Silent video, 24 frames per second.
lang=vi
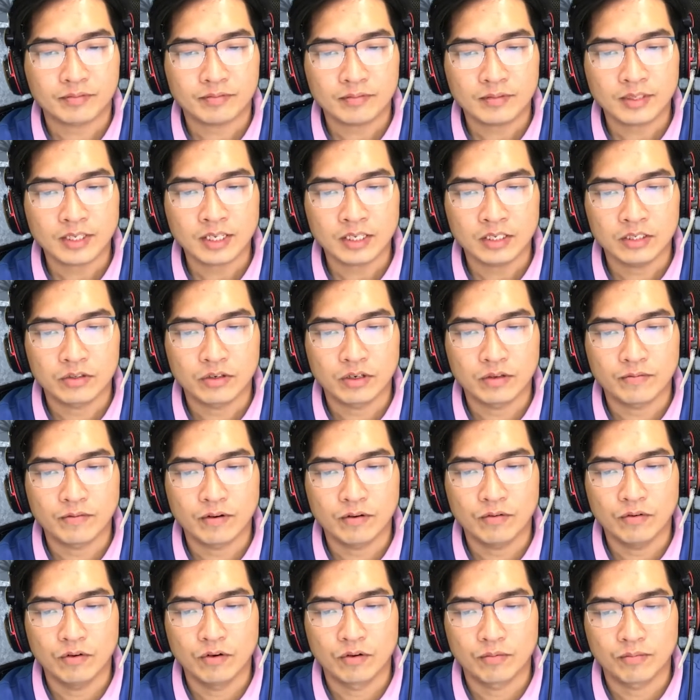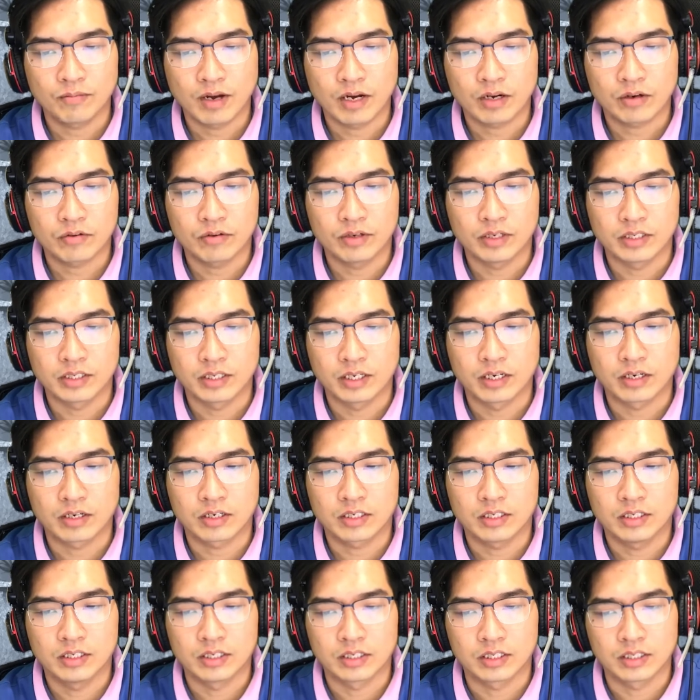Hắn không có mặt cho nên chẳng biết
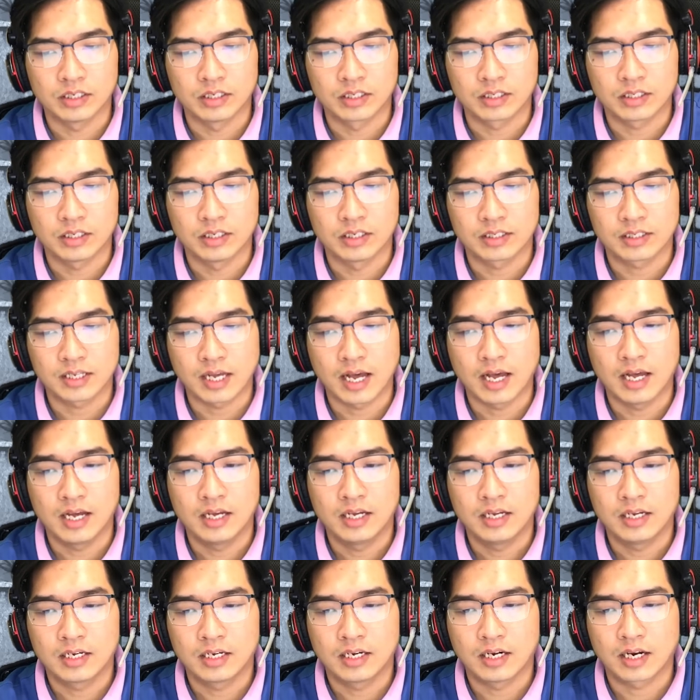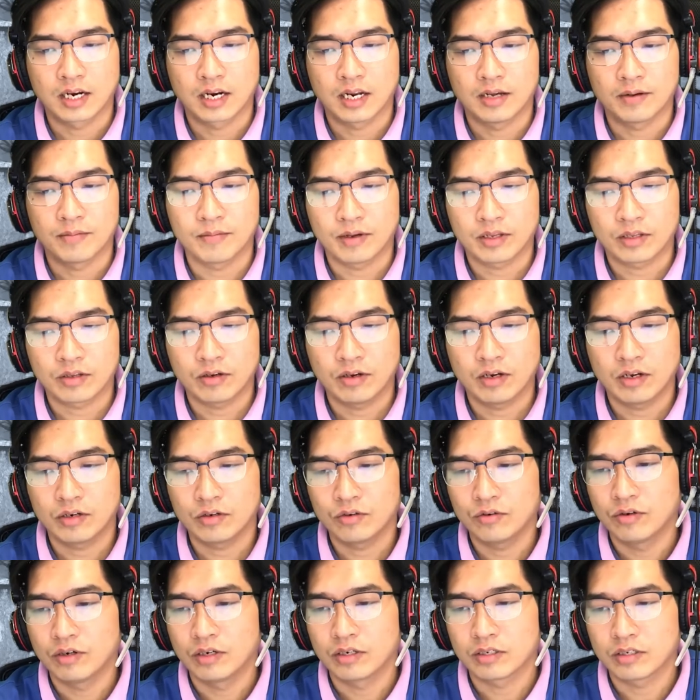gì về nguyên nhân cái chết của bà.
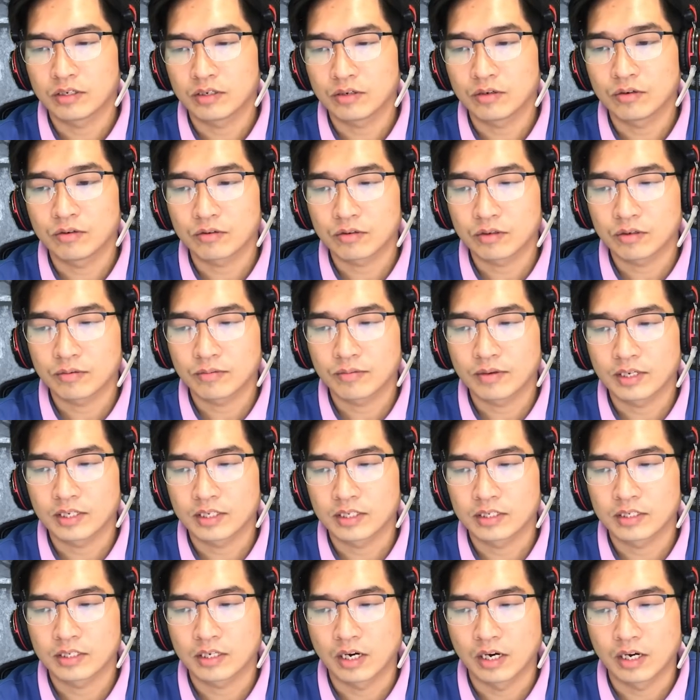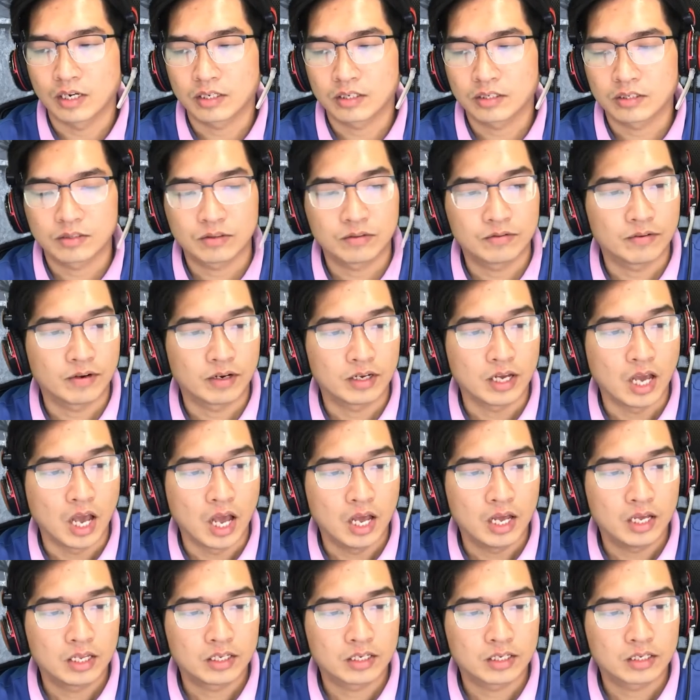Lúc nào bà cũng khá bận bịu vì
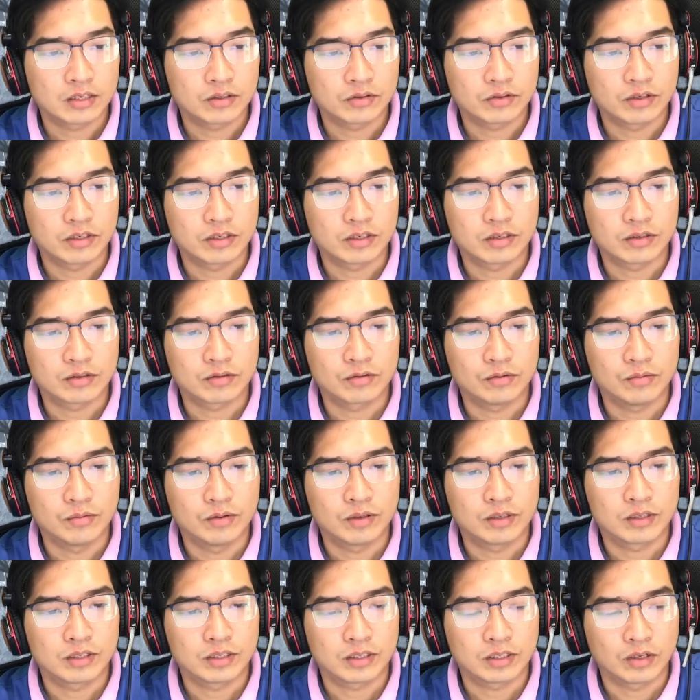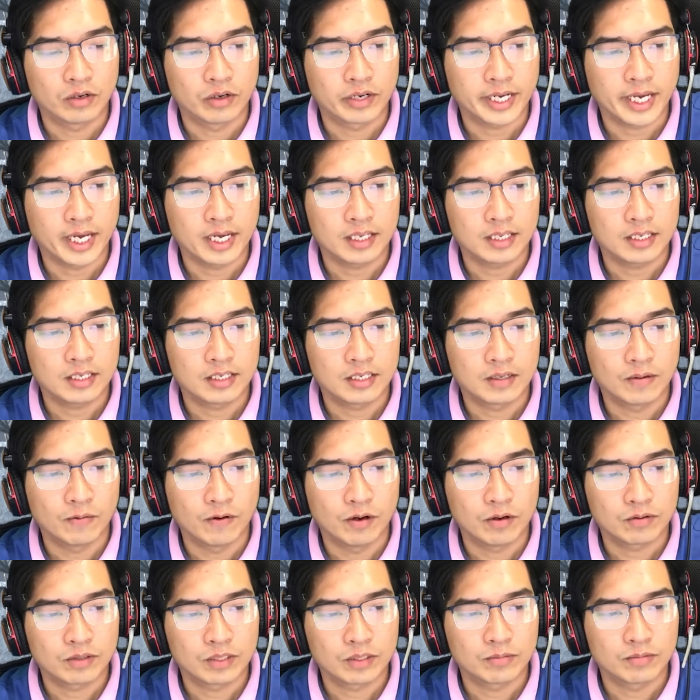phải triển khai công tác sau những ngày
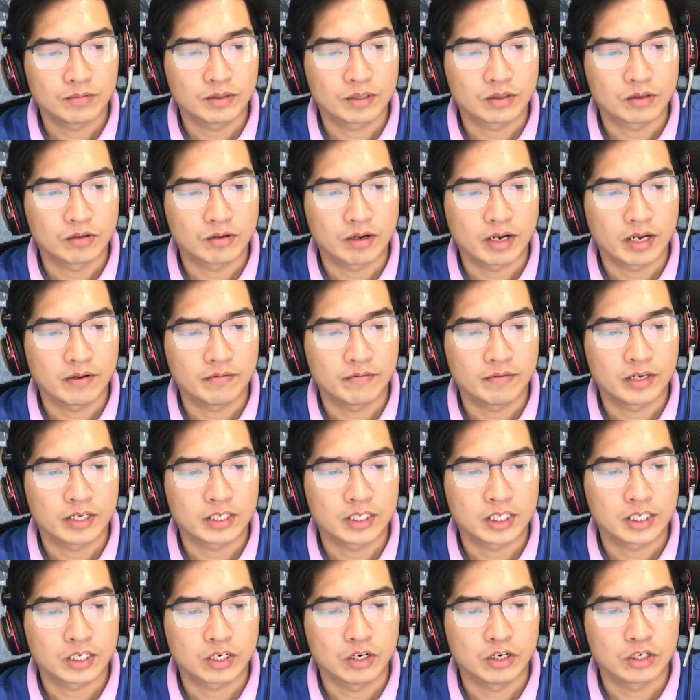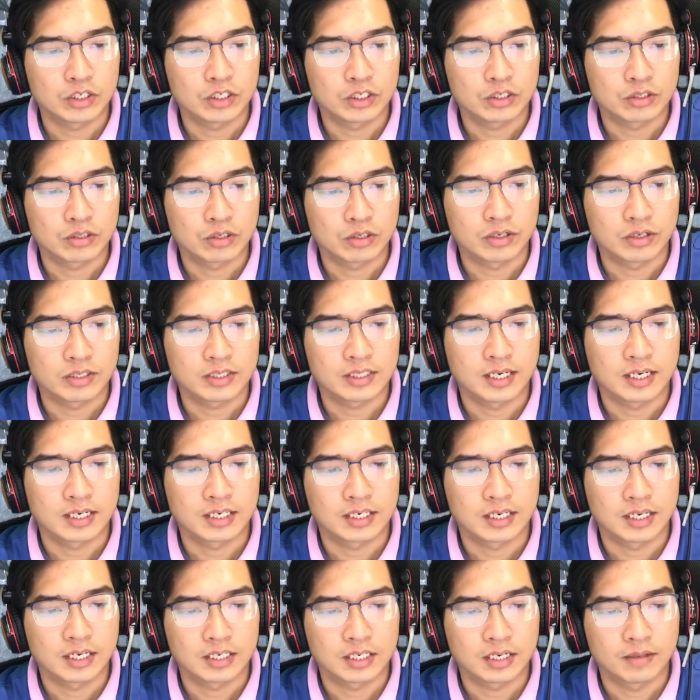đi học hỏi kinh nghiệm ở các bản,
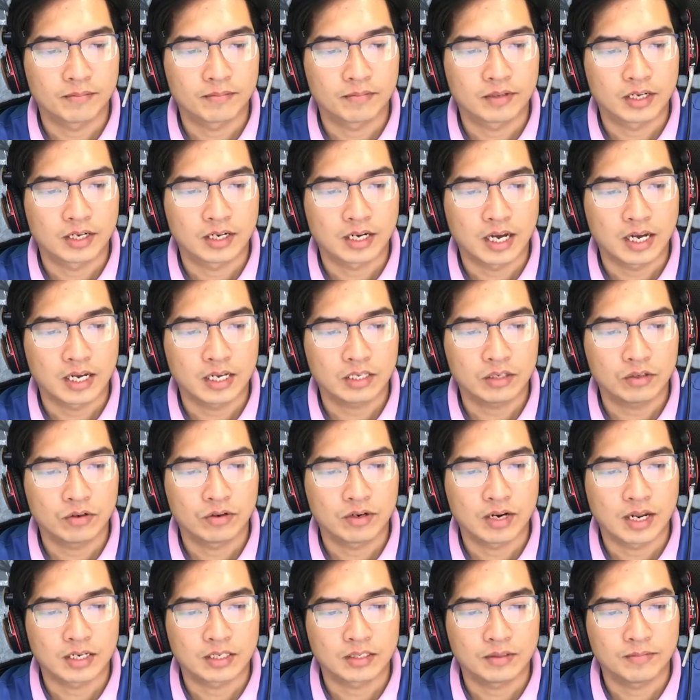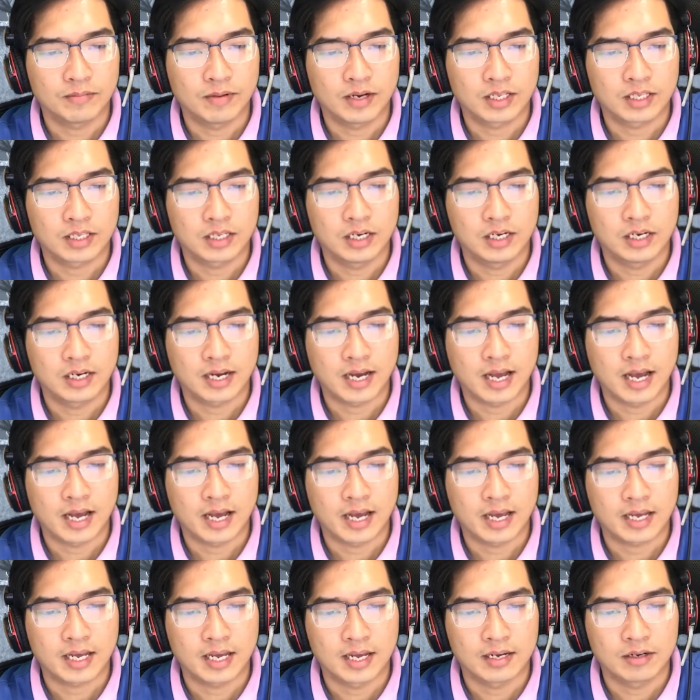cho nên lại càng không có thời gian
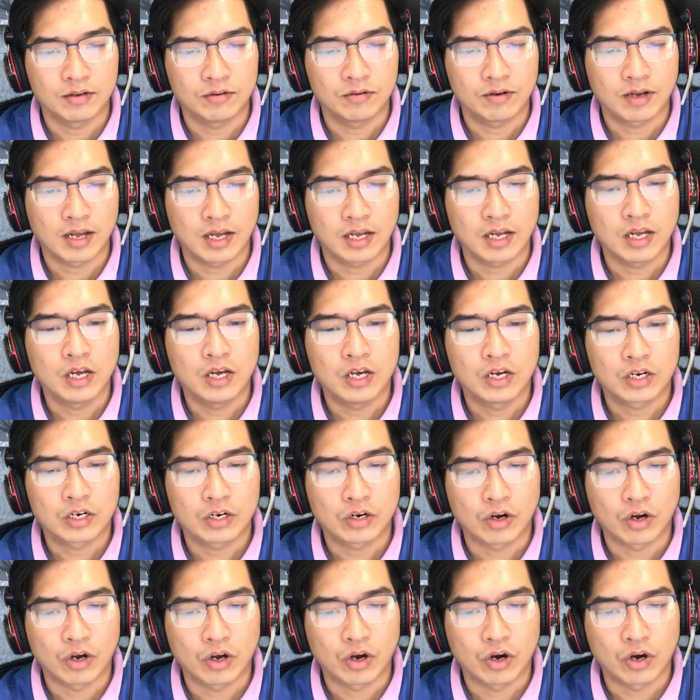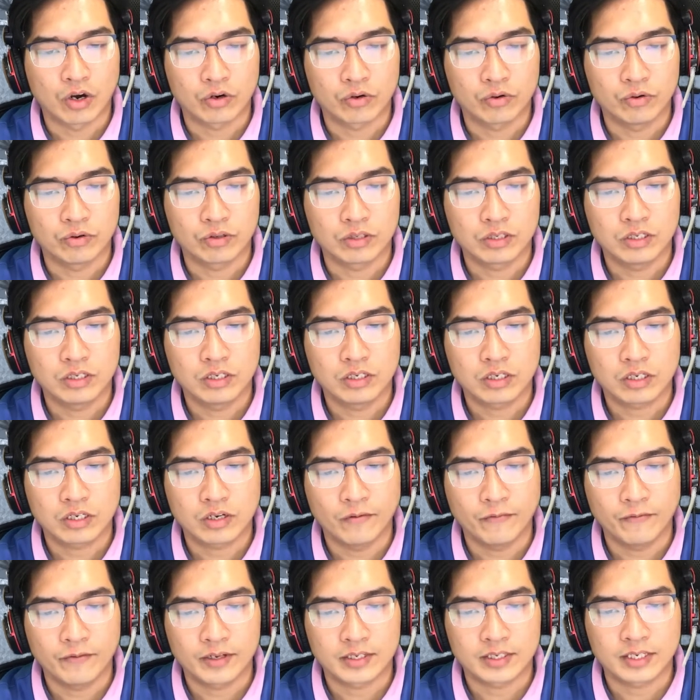quan tâm nhiều đến các biến cố xảy
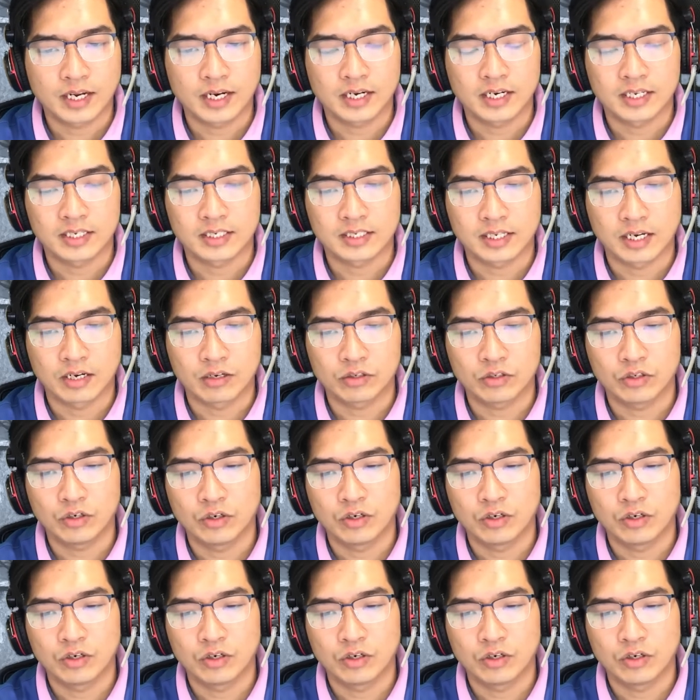ra ở trong bản.